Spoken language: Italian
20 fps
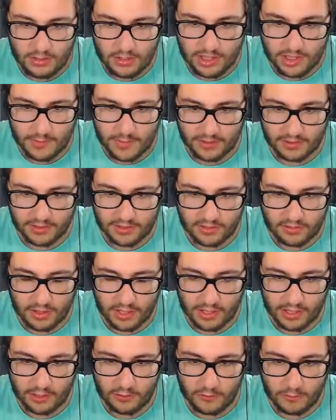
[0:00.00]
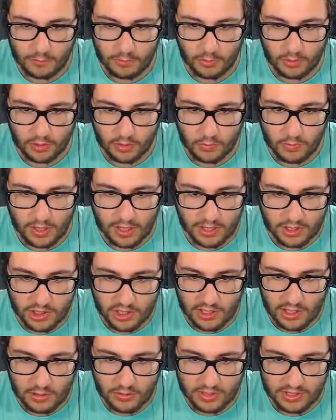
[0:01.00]
Aspetta che sto laggando un po'. Qua
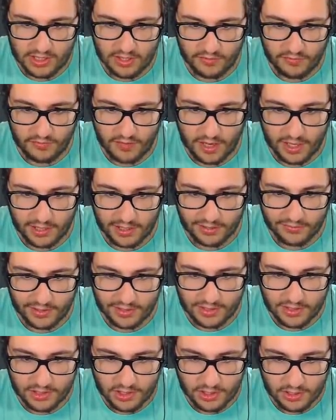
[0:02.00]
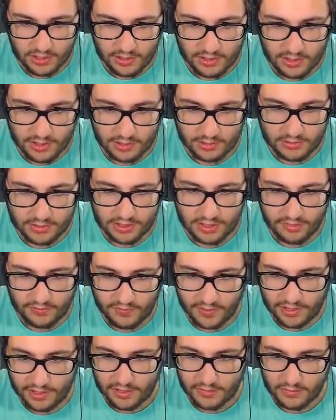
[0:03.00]
c'era lo scaffale, vedi, c'era lo, lo
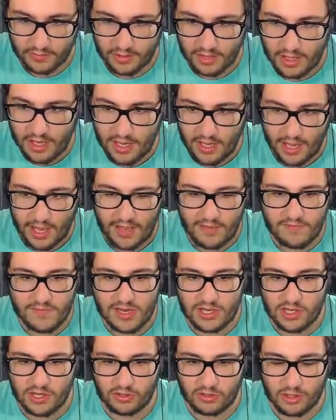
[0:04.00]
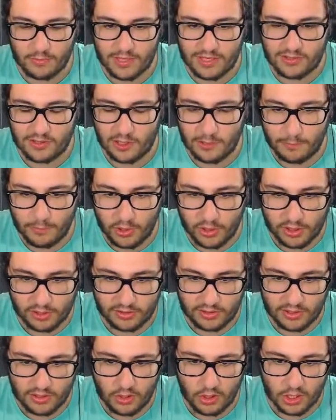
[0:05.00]
scaffalino e invece io ti ho messo il
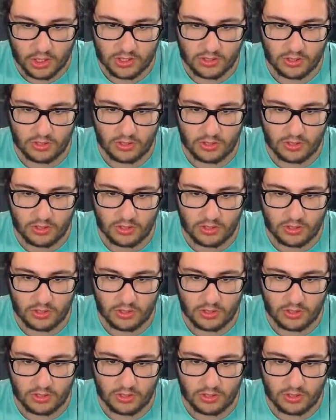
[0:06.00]
bird coso, il